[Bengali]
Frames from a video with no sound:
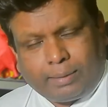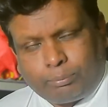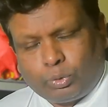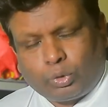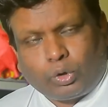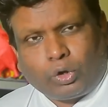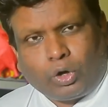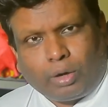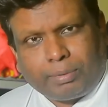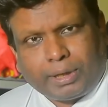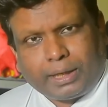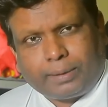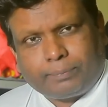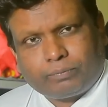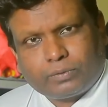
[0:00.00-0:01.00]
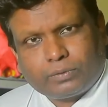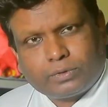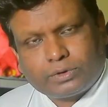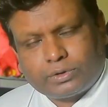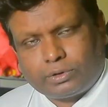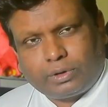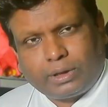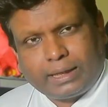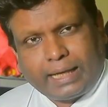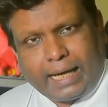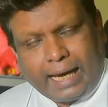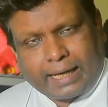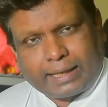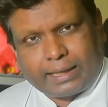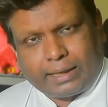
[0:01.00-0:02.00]
পূরণ হবে না সুতরাং
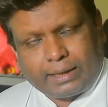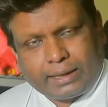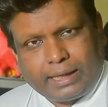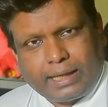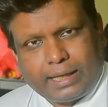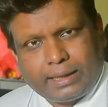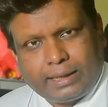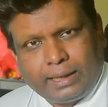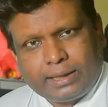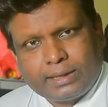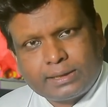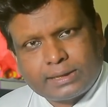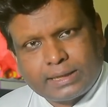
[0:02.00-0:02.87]
এক রান নিলেন না